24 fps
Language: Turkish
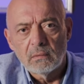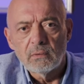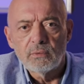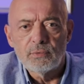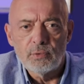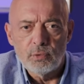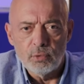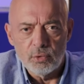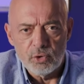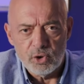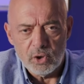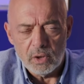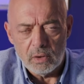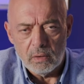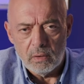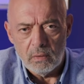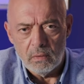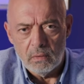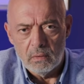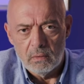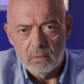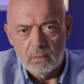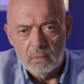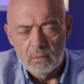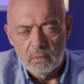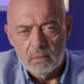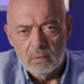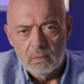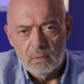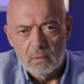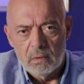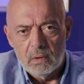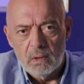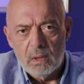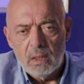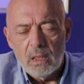flu çıkıyor.
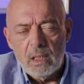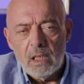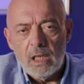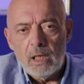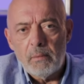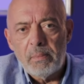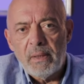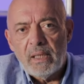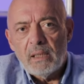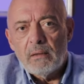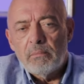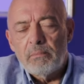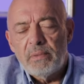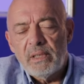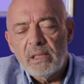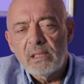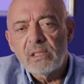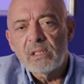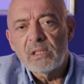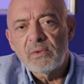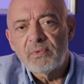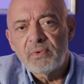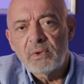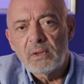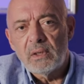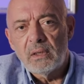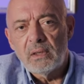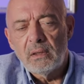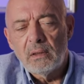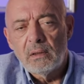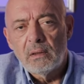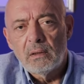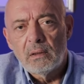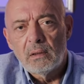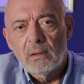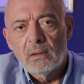E ben
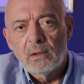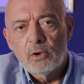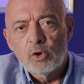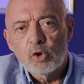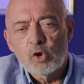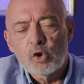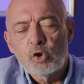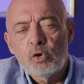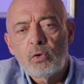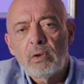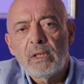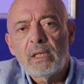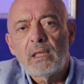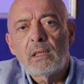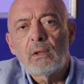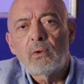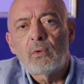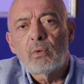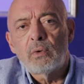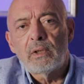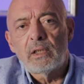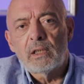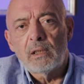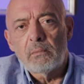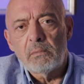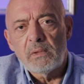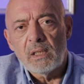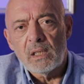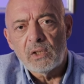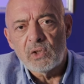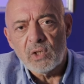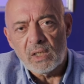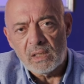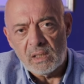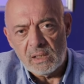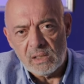1.0'ı sürekli
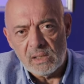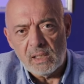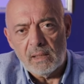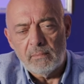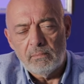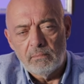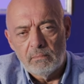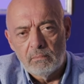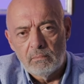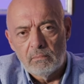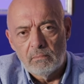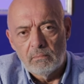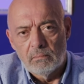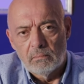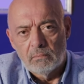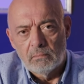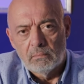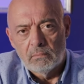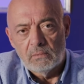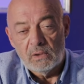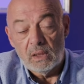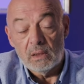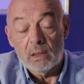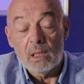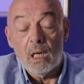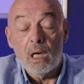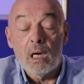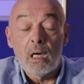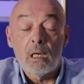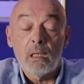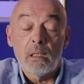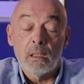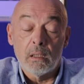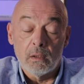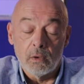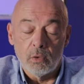kullanamayacak isem ya da
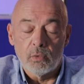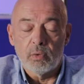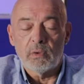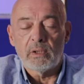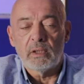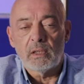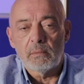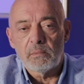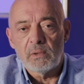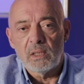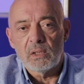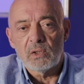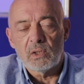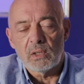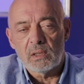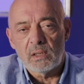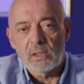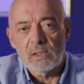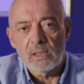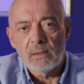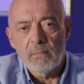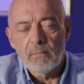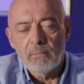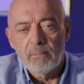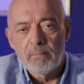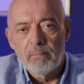ağırlıklı kullanamayacak isem